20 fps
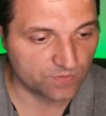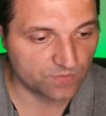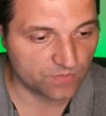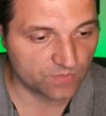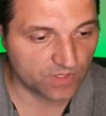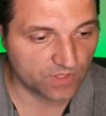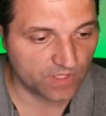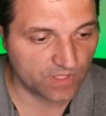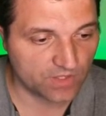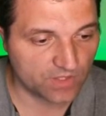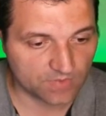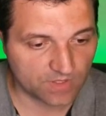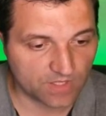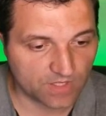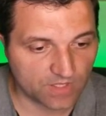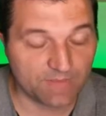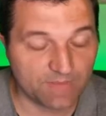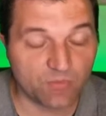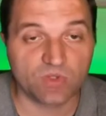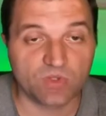et 3
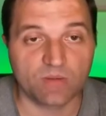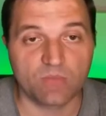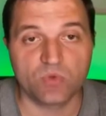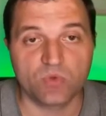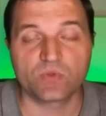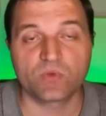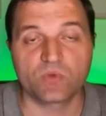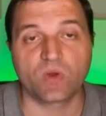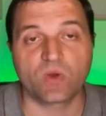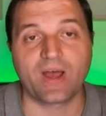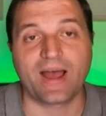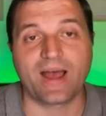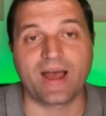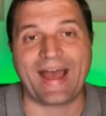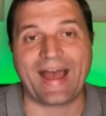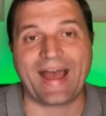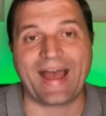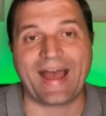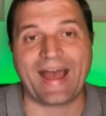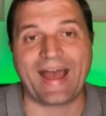et mon tableau sera
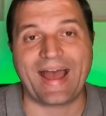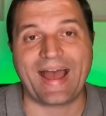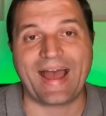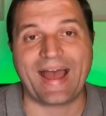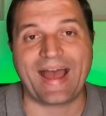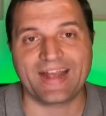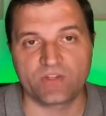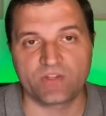actualisé en fonction de